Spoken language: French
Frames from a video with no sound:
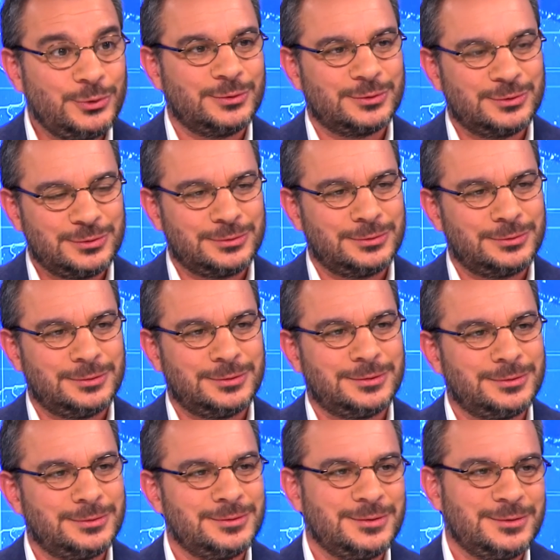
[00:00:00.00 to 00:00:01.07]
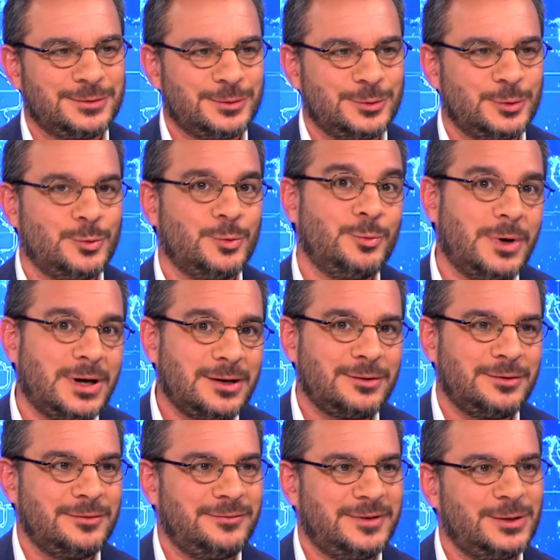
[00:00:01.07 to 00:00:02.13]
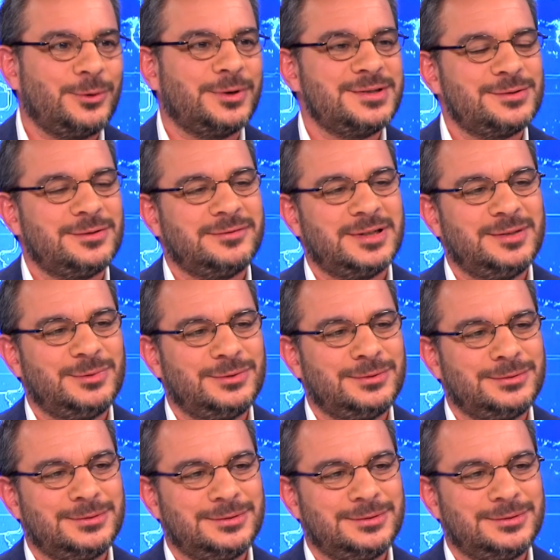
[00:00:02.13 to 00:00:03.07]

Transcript: que bah, valorisant vraiment